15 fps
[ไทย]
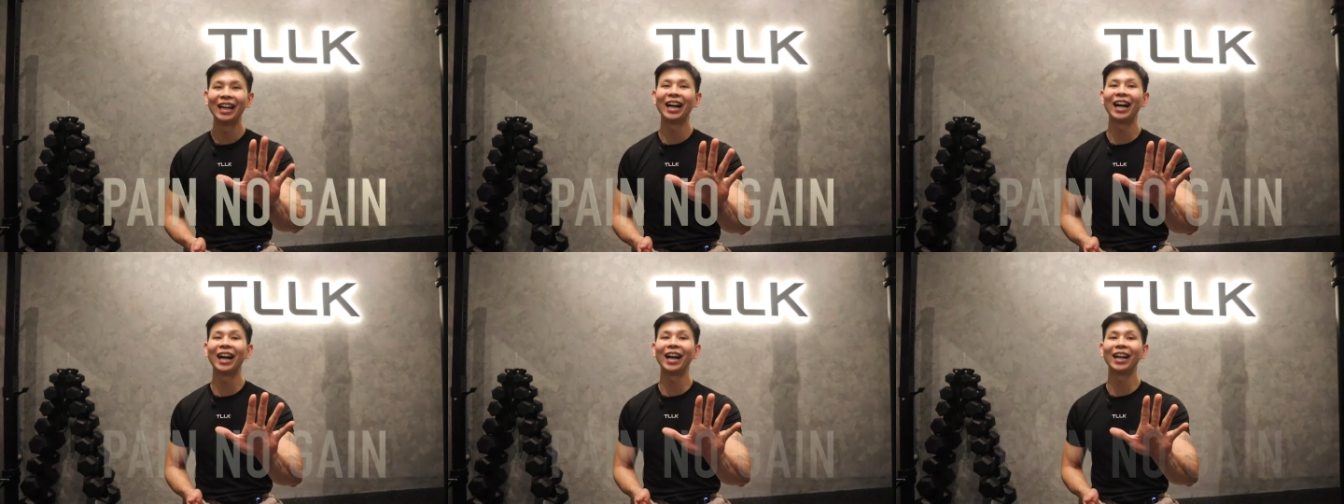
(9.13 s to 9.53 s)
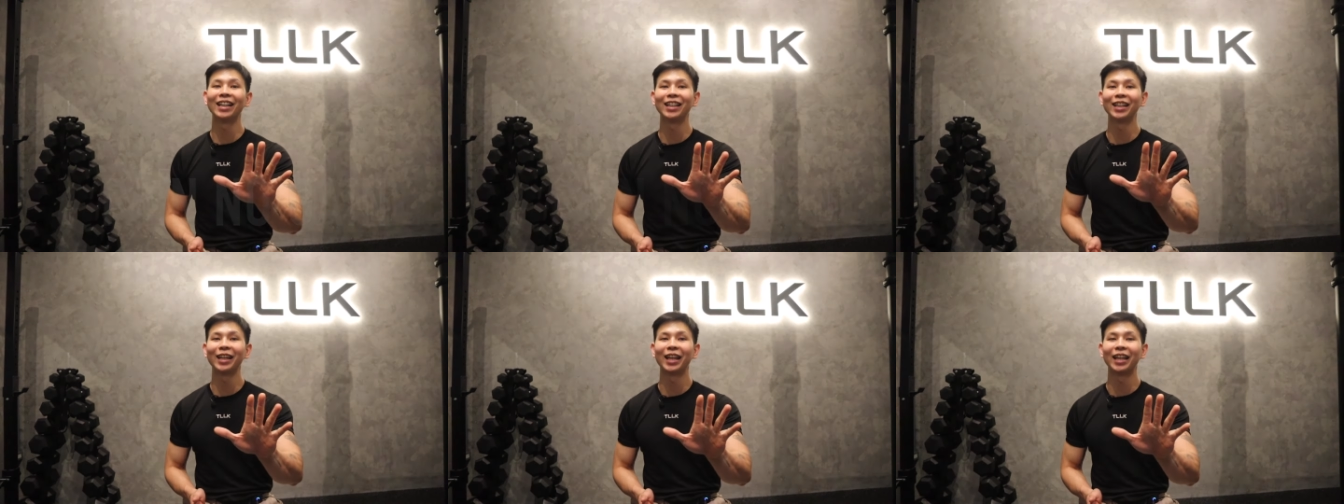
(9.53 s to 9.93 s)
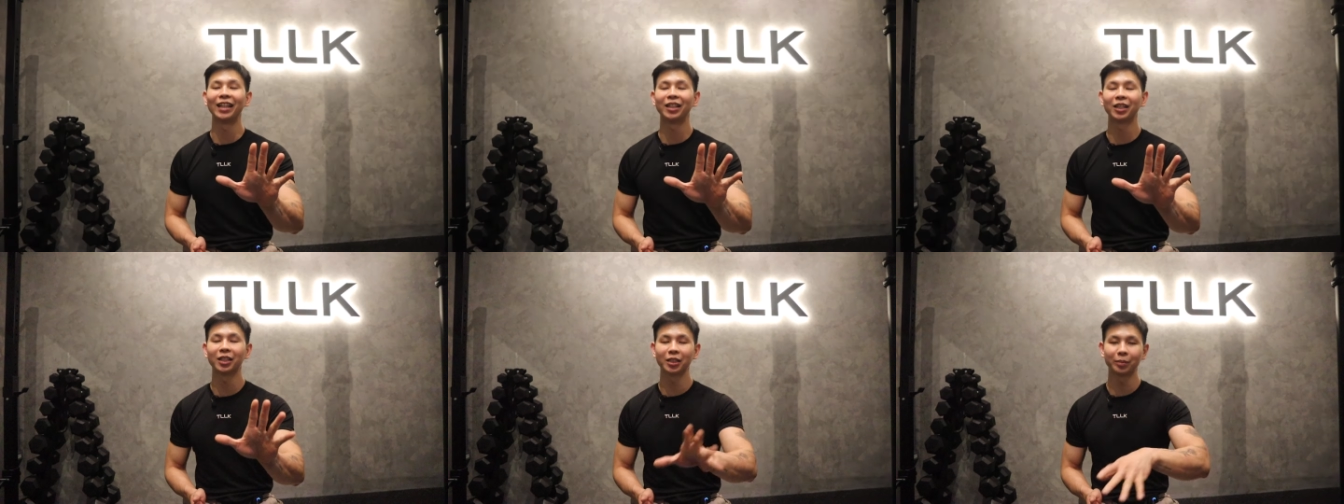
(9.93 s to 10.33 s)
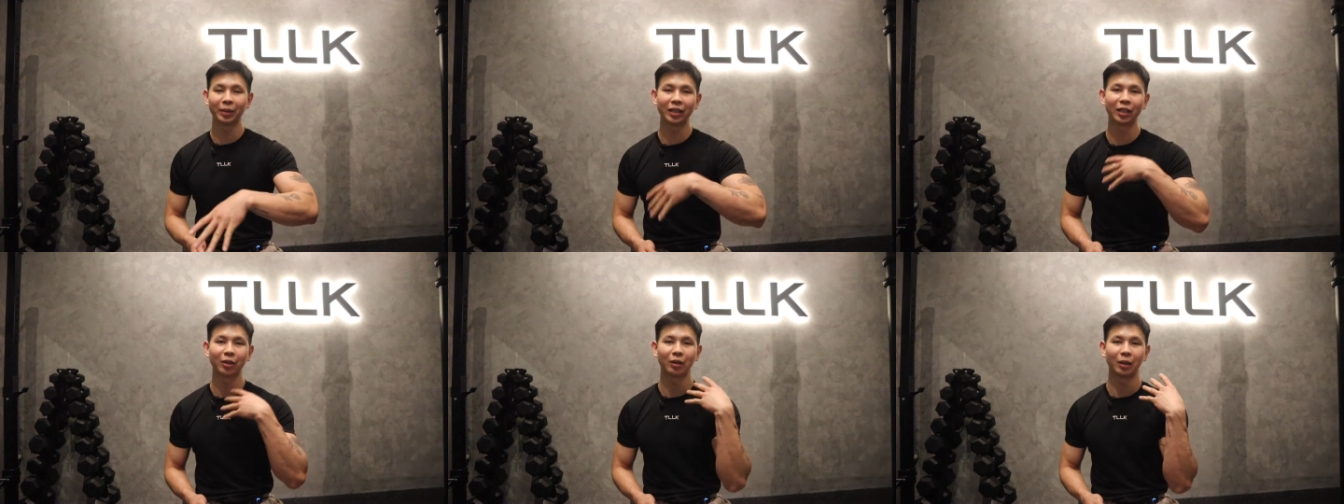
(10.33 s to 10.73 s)
5นั่นเองนะก็จะเป็
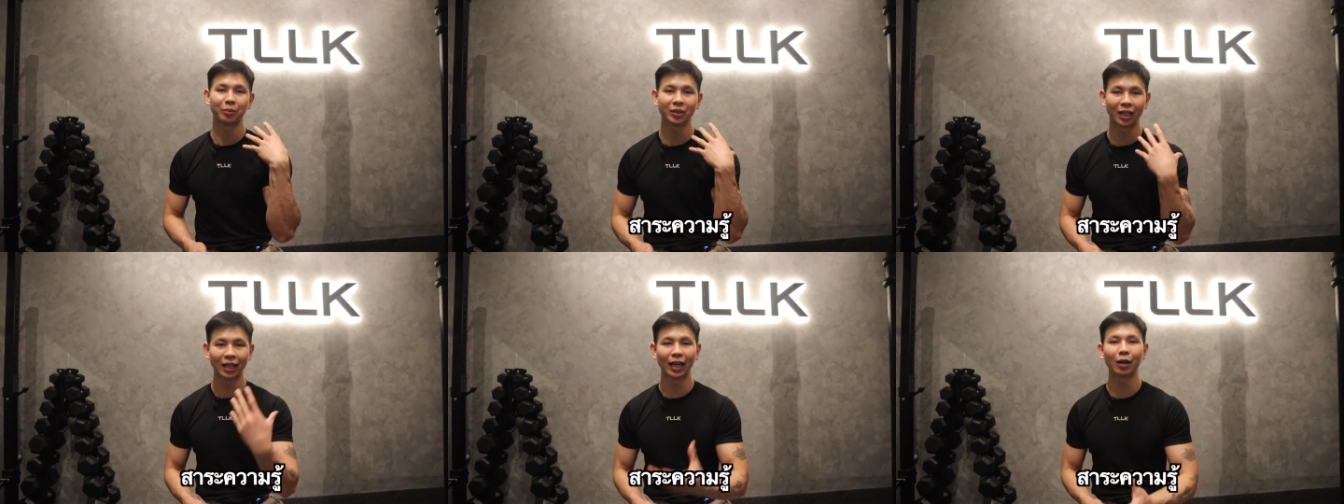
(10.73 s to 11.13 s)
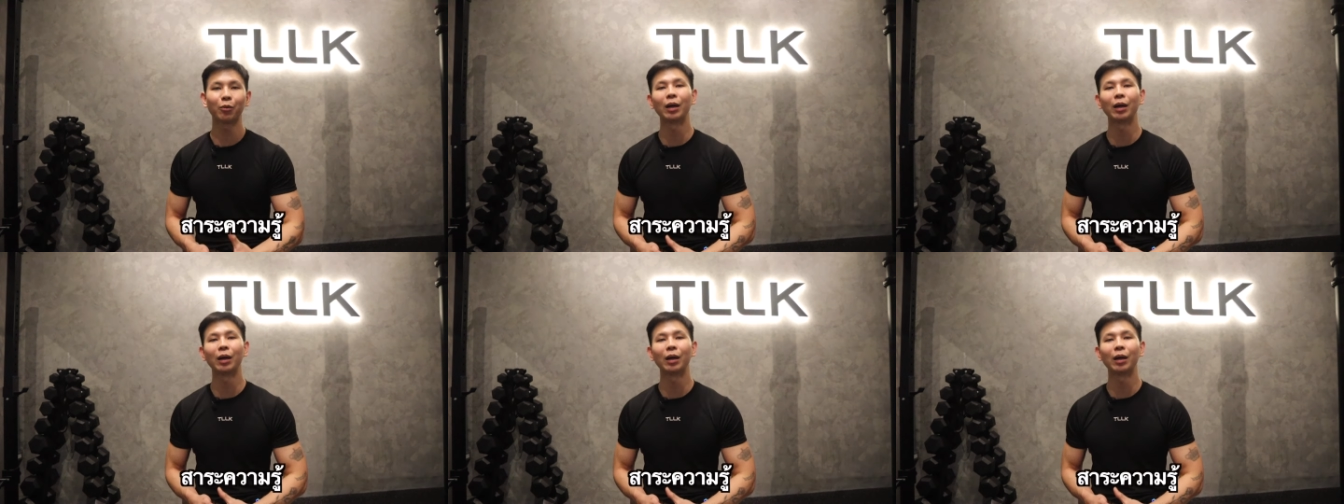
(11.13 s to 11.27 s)
นเกี่ยวกับสาระ